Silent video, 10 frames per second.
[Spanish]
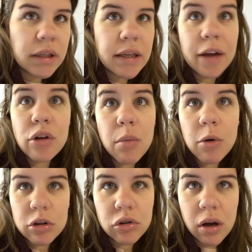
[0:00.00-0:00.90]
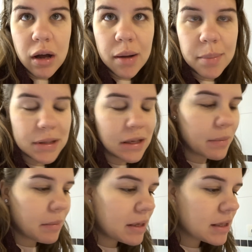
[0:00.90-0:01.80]
y ya no ha vuelto a
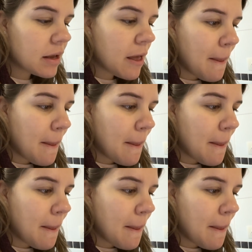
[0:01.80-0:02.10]
pasarme más.